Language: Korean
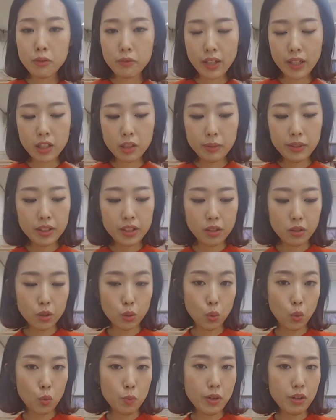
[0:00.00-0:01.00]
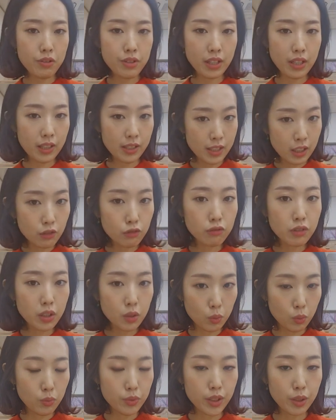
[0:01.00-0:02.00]
recommend 역시 동명사랑 짝꿍인
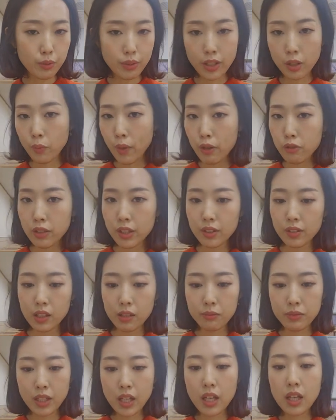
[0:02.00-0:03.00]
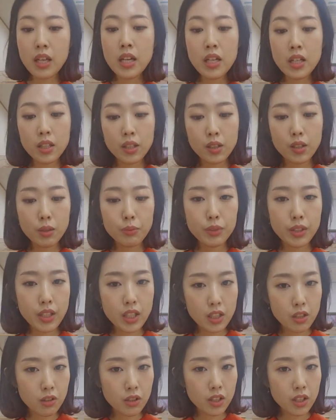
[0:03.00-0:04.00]
동사로 우리가 외우기 때문에 여러분들이
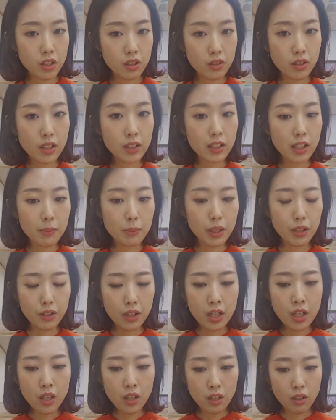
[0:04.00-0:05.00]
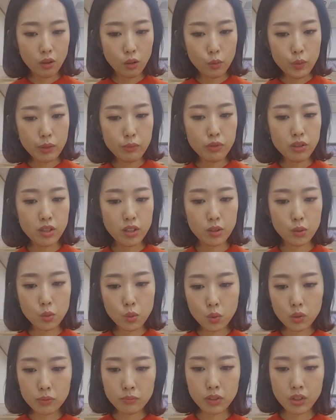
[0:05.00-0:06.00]
이걸 기억을 했다면 어휘 문제에서
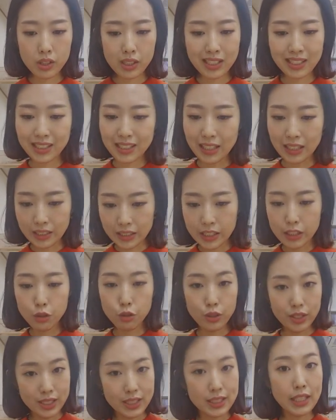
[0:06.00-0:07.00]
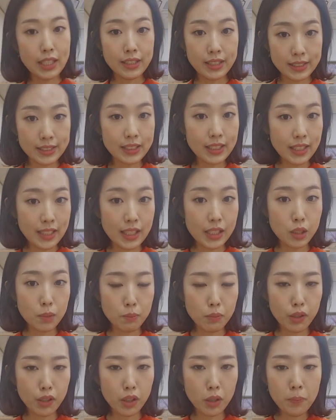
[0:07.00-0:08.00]
조금 더 시간을 아낄 수 있지 않았을까
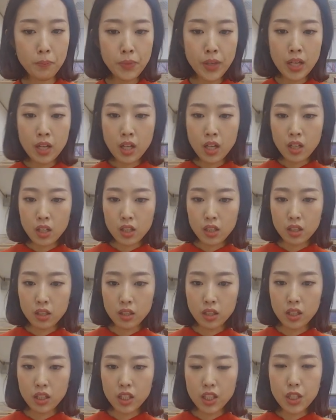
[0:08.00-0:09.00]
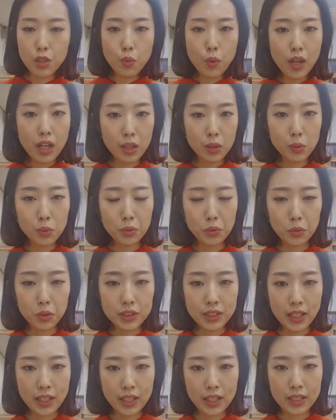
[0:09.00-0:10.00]
싶어요. 이 이외에도
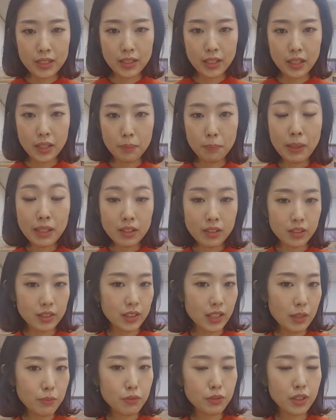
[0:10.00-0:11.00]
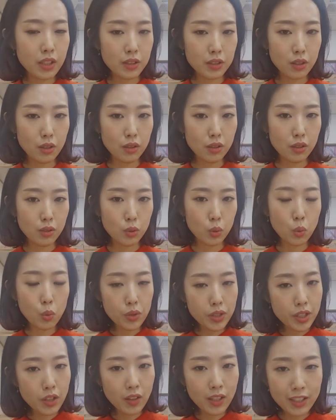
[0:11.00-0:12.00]
제가 이제 파트 7에서
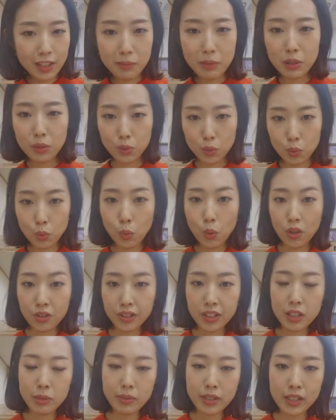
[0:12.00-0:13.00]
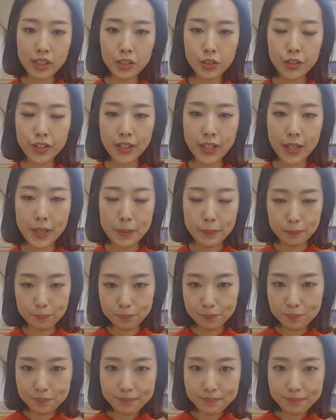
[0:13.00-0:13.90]
동의어 하나만 또 언급을 할 건데